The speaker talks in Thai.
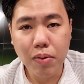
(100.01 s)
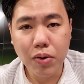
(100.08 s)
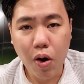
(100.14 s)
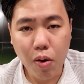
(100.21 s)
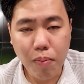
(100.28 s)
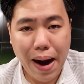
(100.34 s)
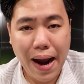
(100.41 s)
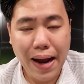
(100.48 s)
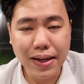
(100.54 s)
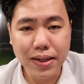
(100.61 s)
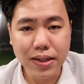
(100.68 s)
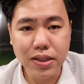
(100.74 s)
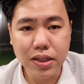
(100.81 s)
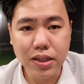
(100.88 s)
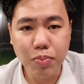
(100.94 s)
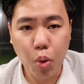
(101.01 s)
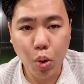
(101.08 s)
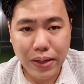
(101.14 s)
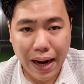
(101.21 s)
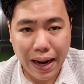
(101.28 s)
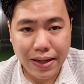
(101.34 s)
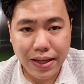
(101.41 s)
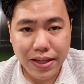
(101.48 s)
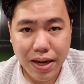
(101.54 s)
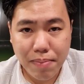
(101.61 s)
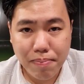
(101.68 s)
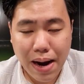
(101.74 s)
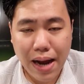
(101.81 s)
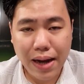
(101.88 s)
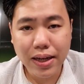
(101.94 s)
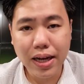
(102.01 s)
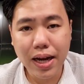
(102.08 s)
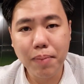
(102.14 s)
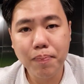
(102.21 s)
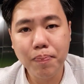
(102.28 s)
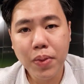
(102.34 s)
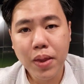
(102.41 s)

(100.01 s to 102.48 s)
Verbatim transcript: นอกบ้านนี่คือผลงานดีเยี่ยมมากนะครับ